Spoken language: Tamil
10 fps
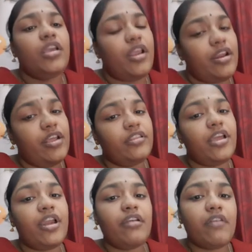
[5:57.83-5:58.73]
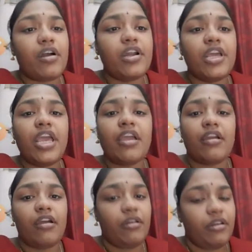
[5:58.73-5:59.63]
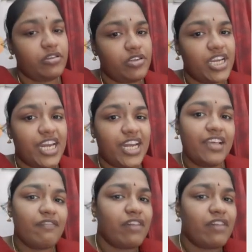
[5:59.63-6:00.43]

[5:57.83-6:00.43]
என்னை தேடுவாளே அப்படின்னு சொல்லிட்டு